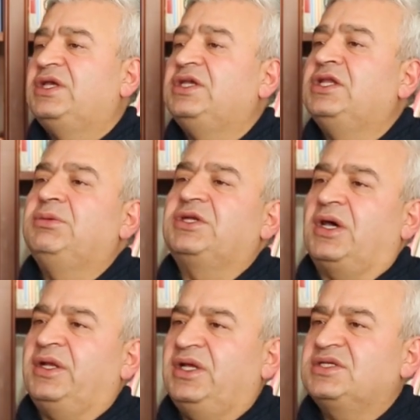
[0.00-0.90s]
yeni
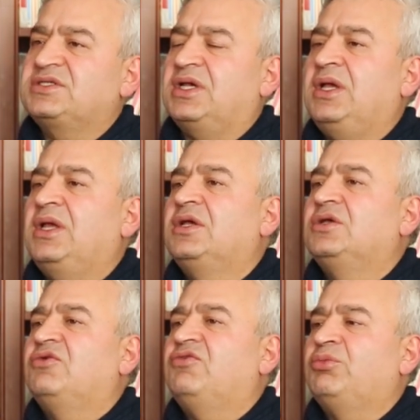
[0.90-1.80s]
bir anayasa
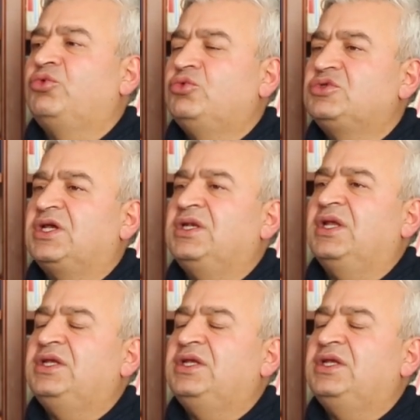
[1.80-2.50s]
ve bunun üzerinden